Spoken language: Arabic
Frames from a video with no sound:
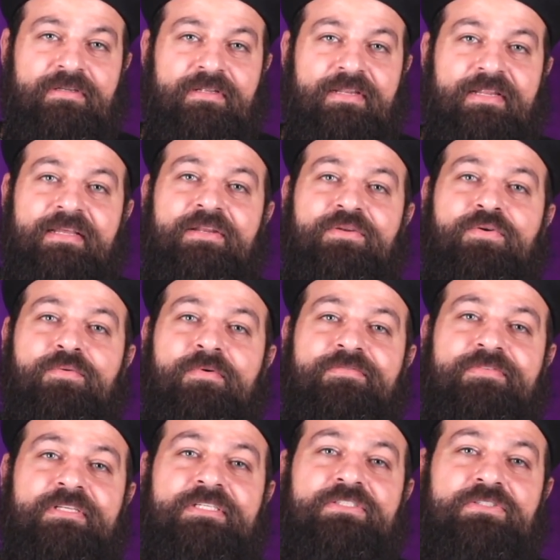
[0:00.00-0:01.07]
لأنه
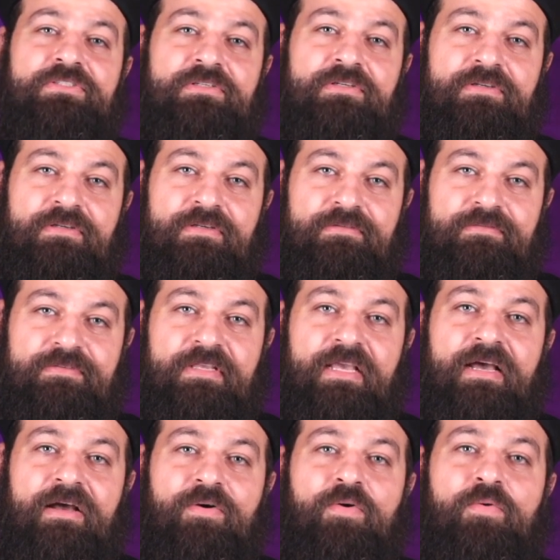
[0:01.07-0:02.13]
مفيش
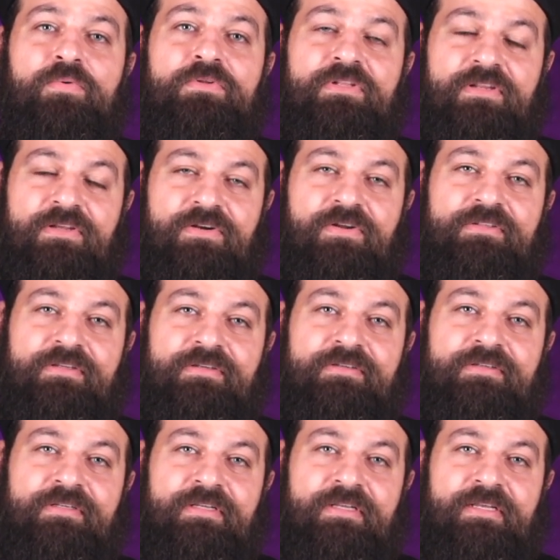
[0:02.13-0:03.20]
فيها قوة الإرادة
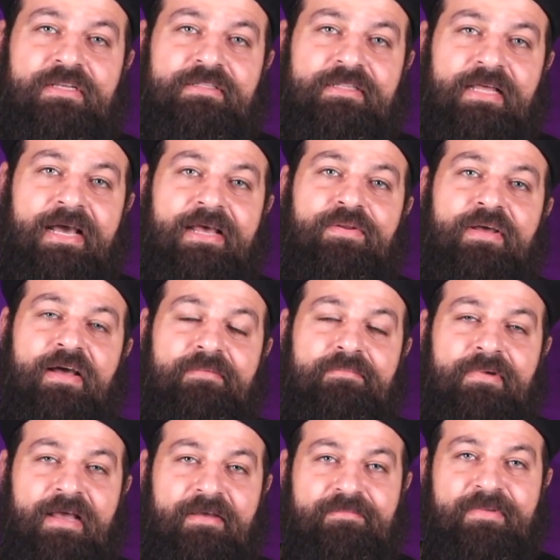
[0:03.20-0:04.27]
تعالوا يا
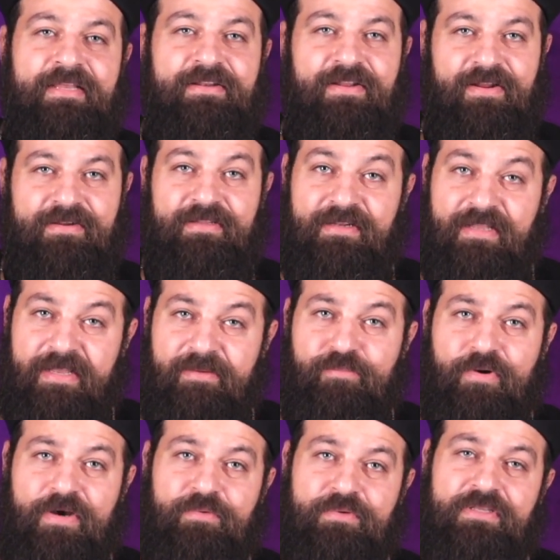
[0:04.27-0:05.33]
أحبائي النهاردة
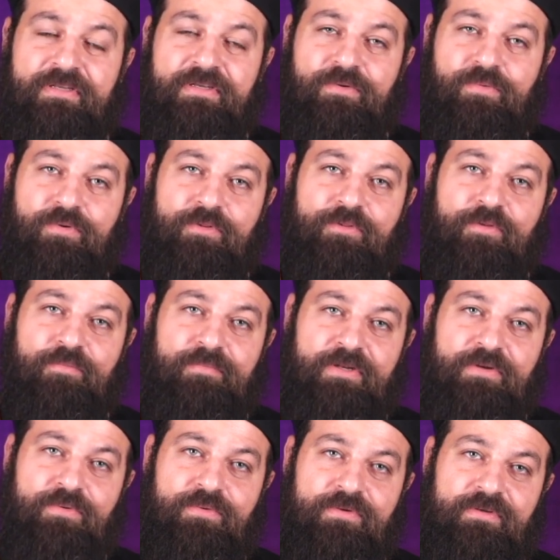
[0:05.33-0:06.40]
نحبه قوي ونطلب
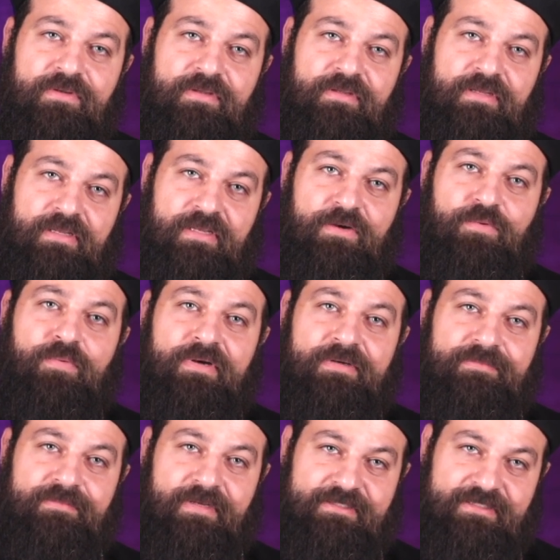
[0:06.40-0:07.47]
منه قوة
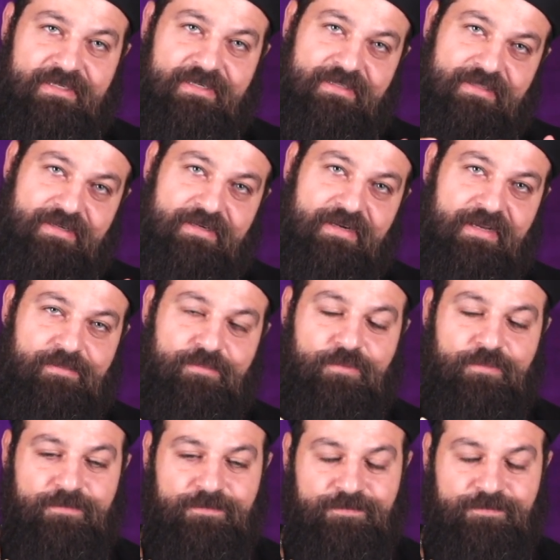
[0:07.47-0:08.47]
عشان نقدر نحبه